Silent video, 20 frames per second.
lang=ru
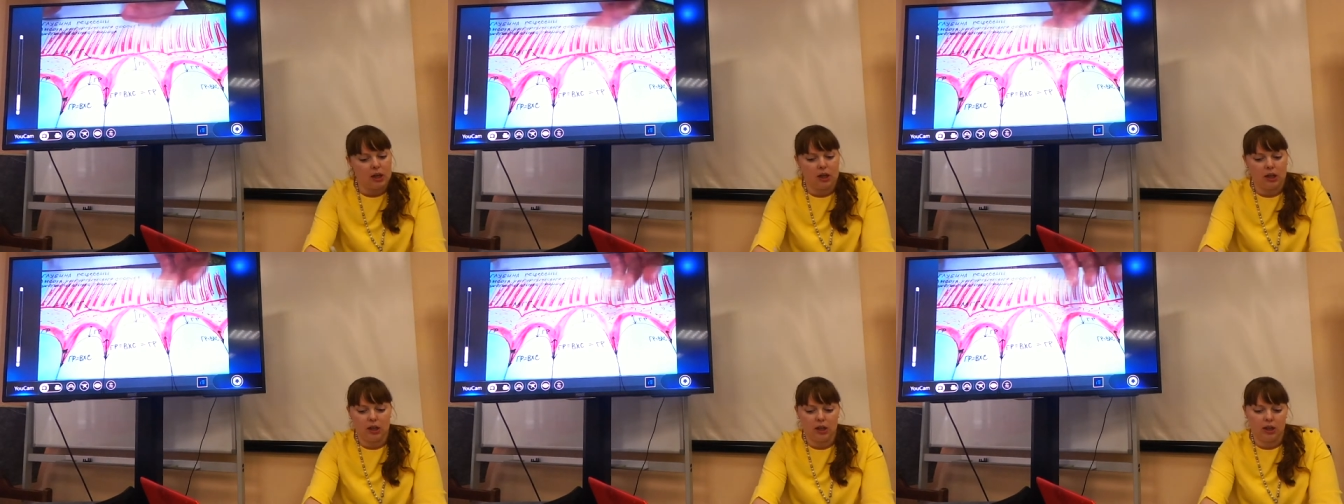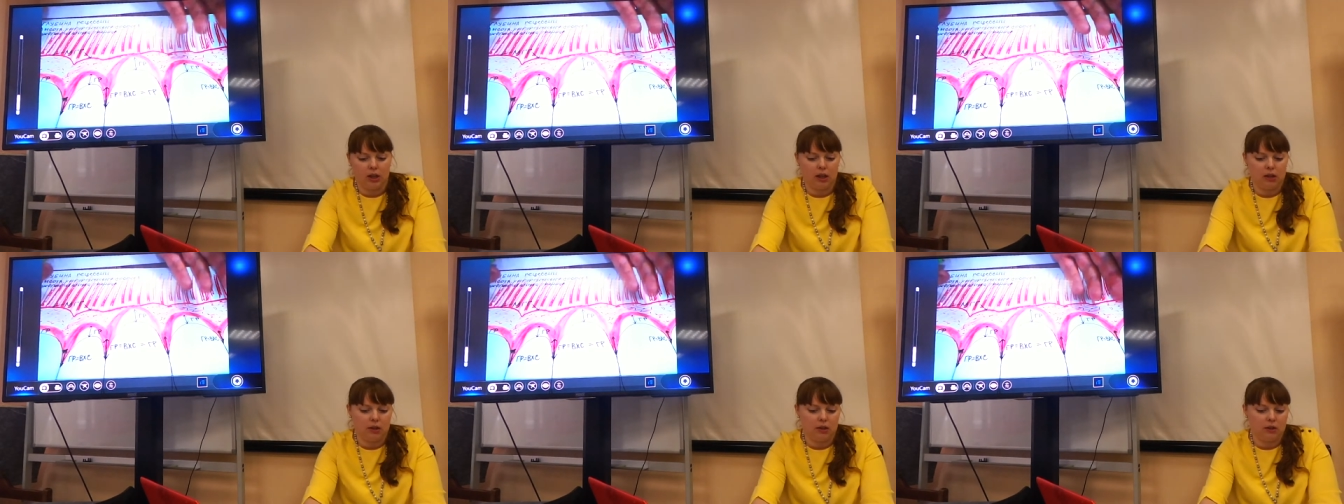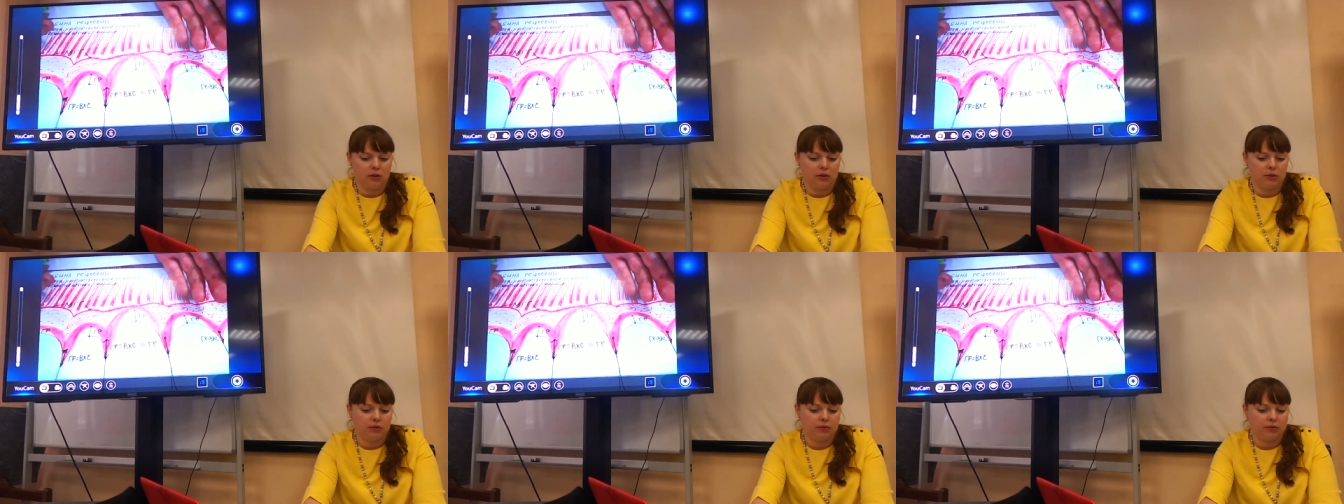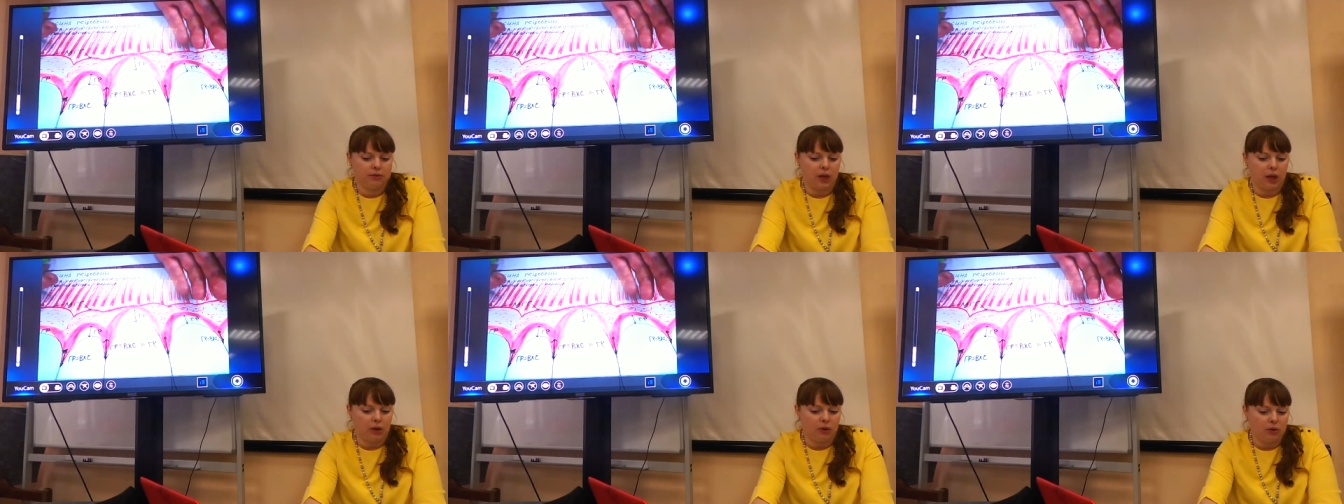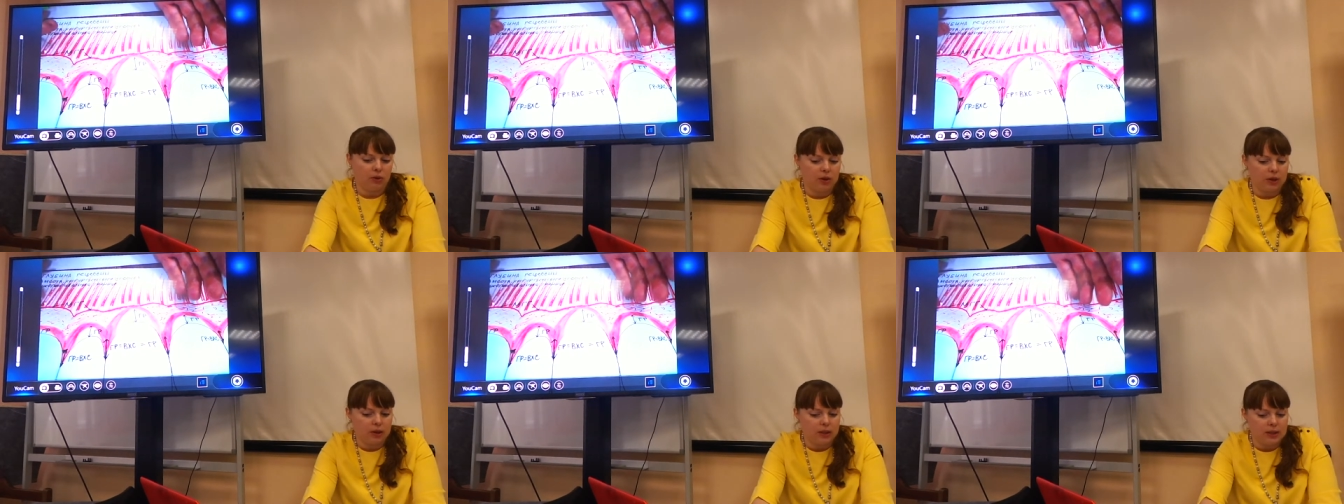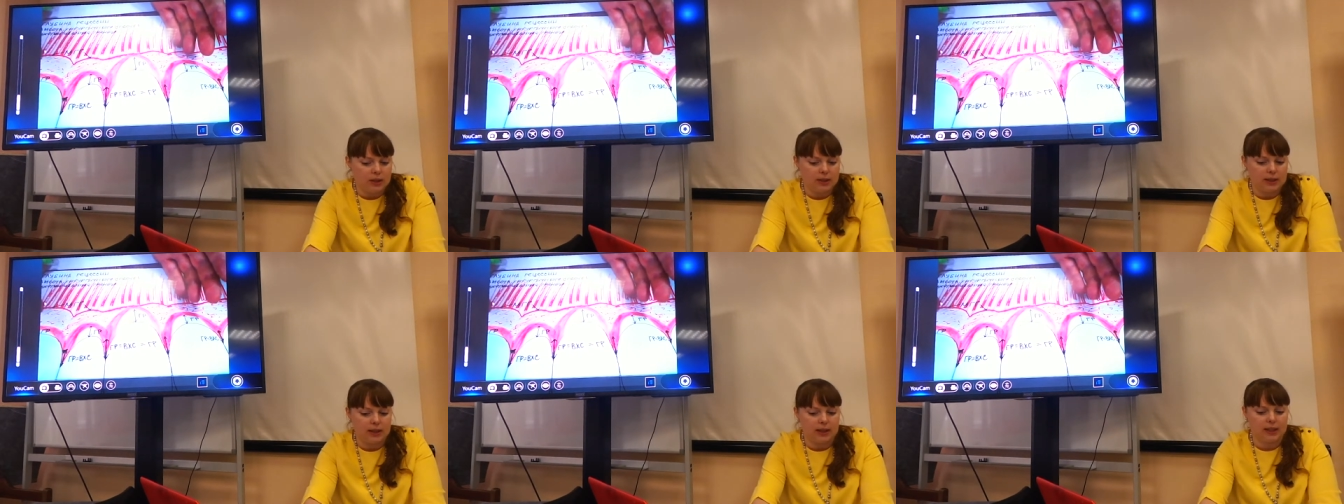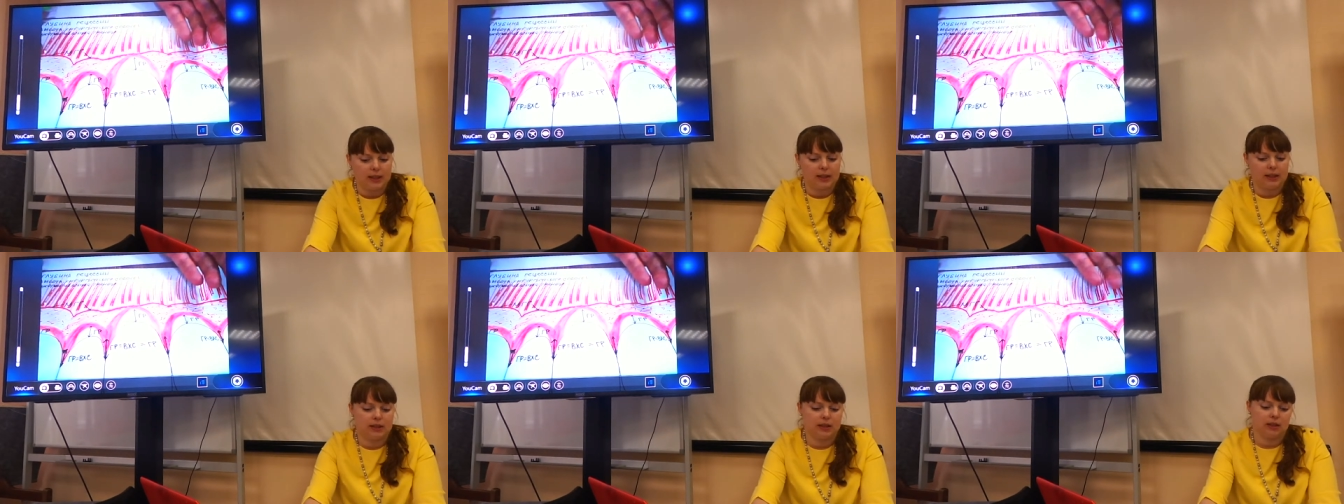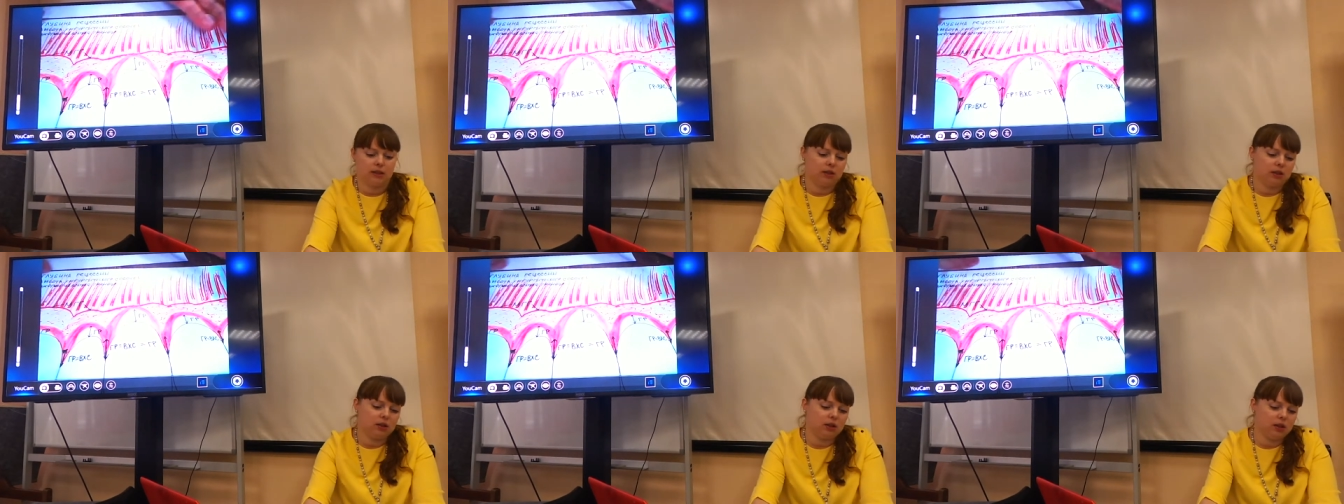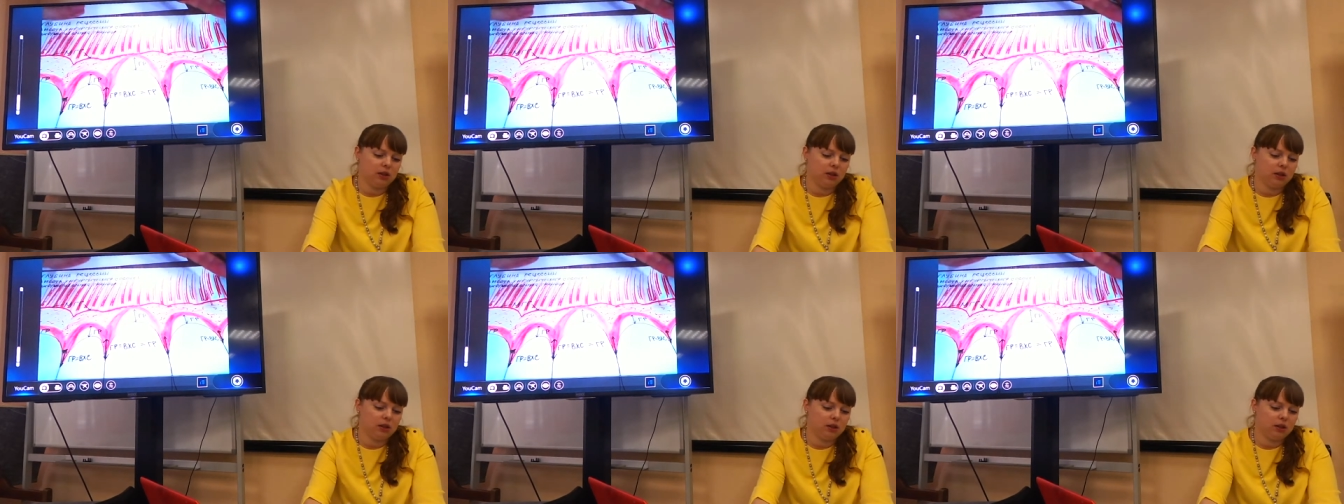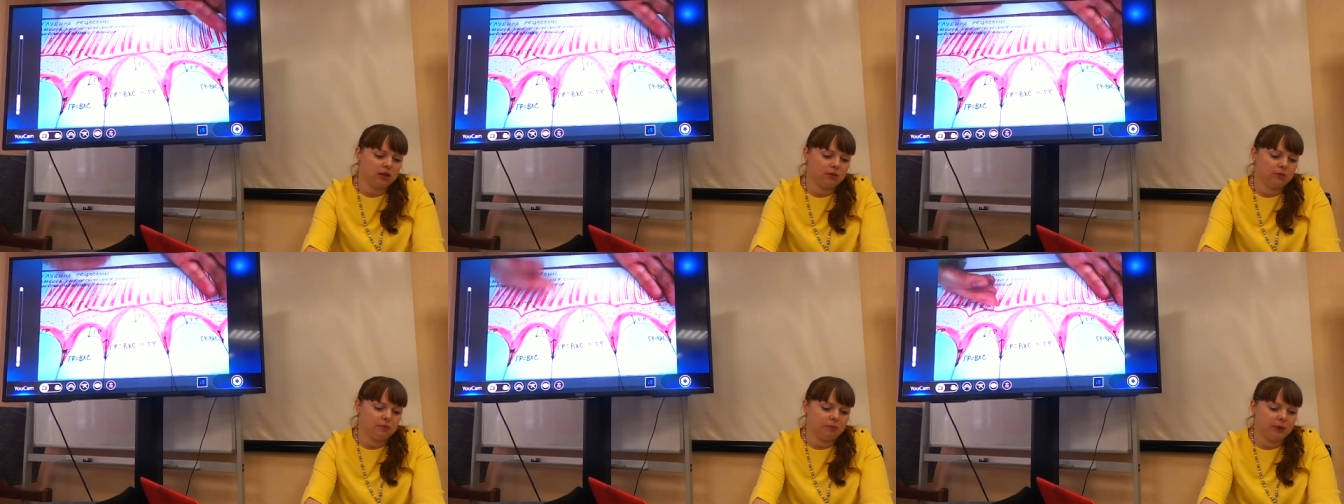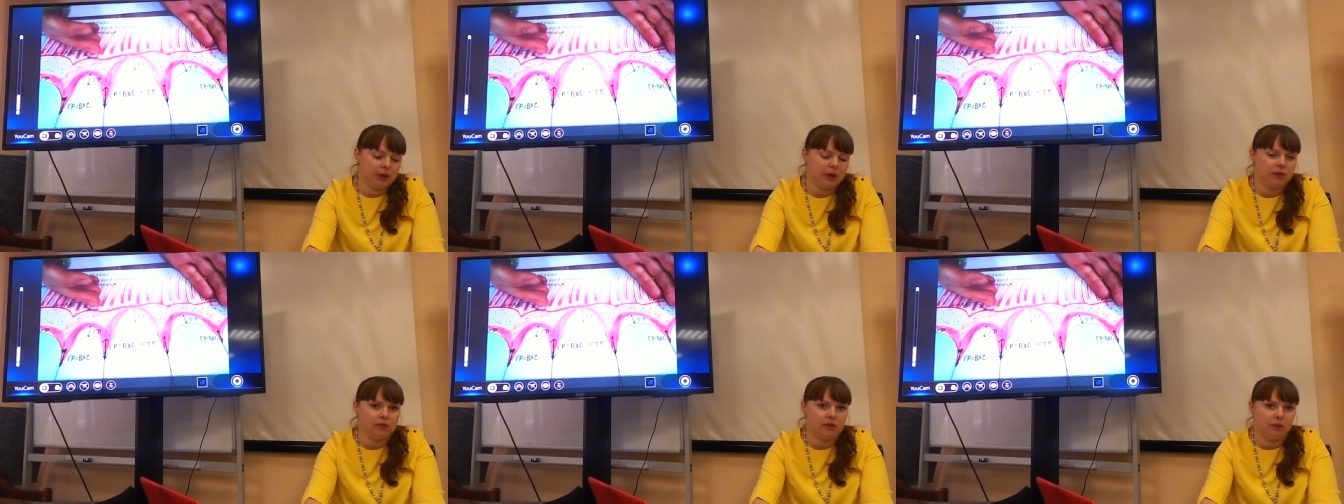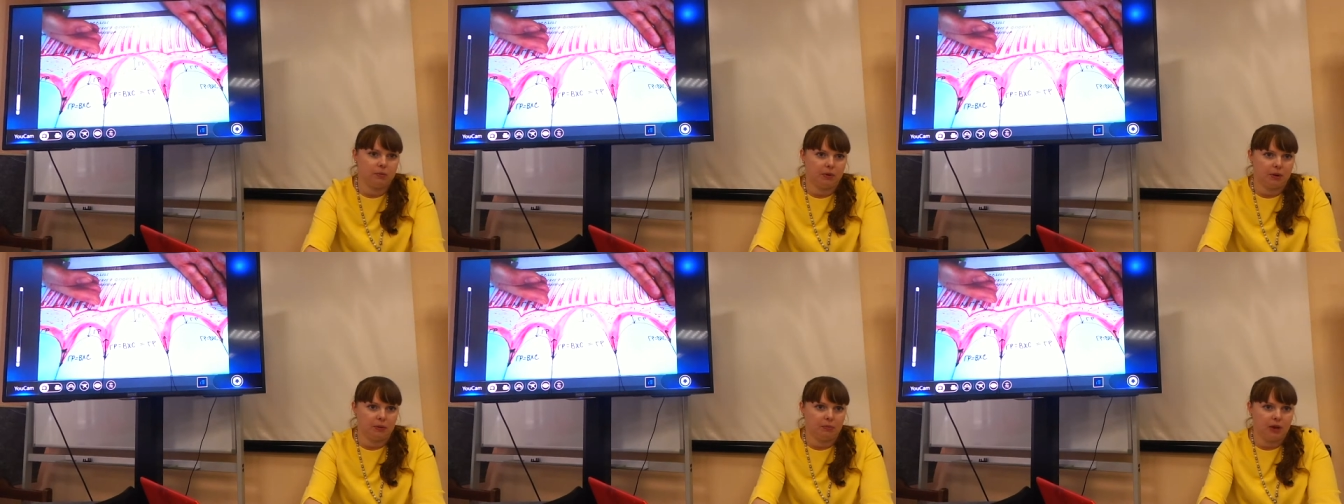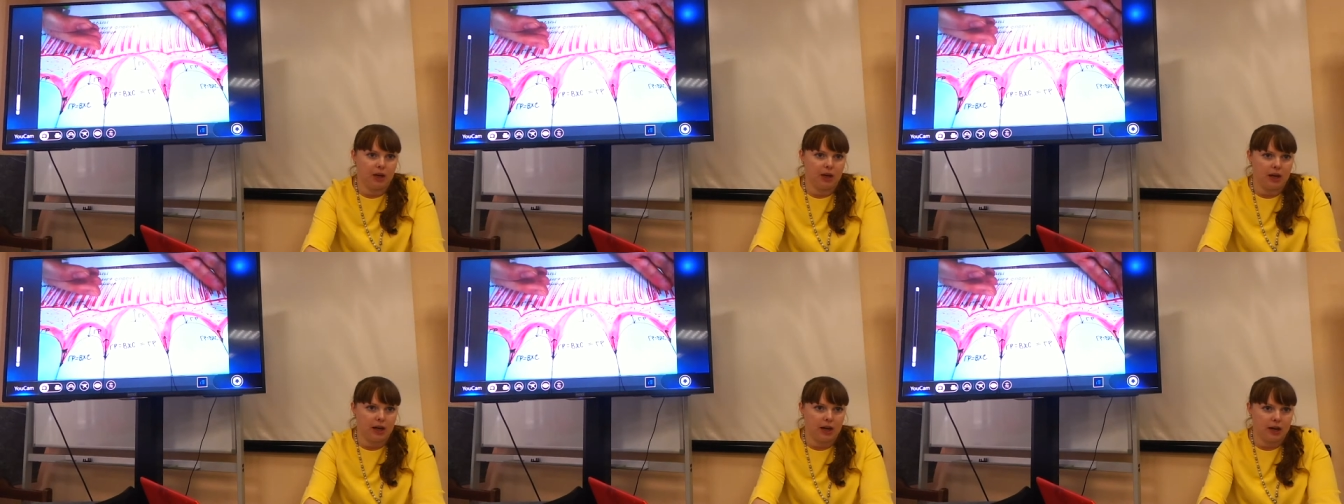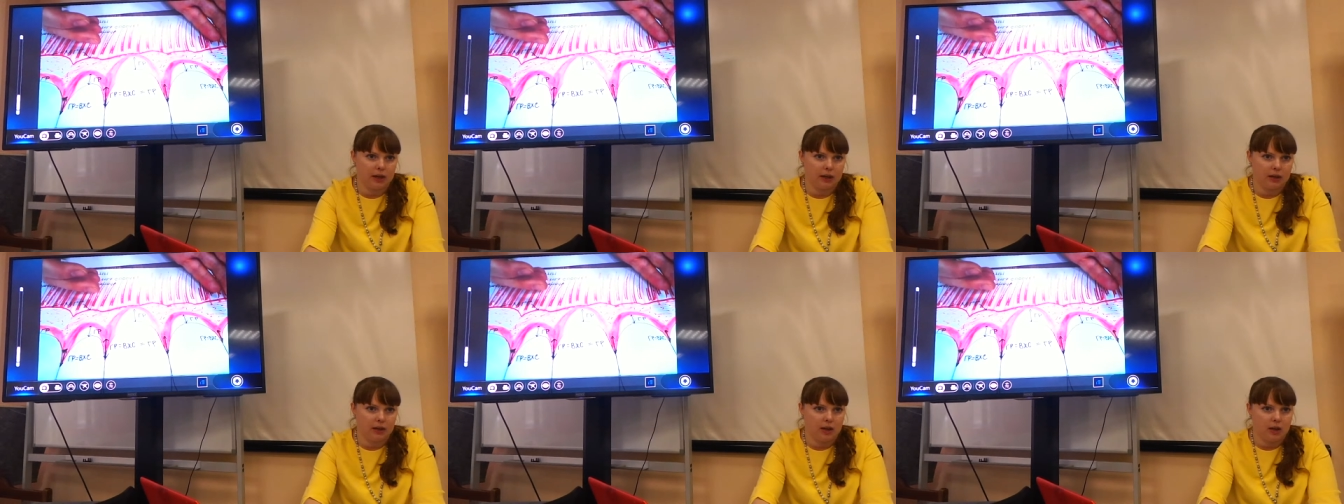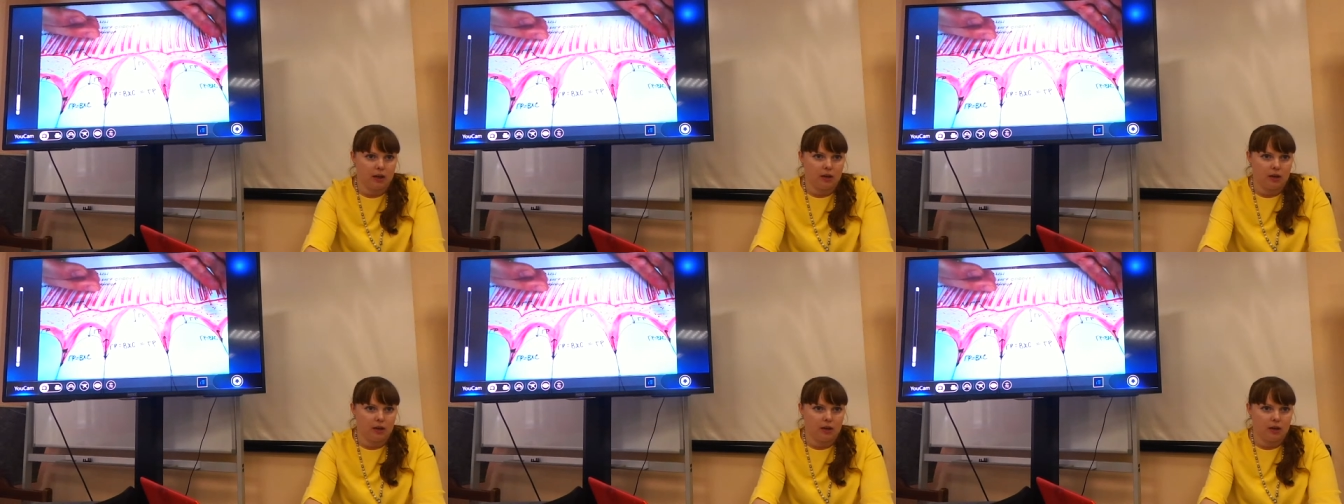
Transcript: и второй резец, и первый премоляр.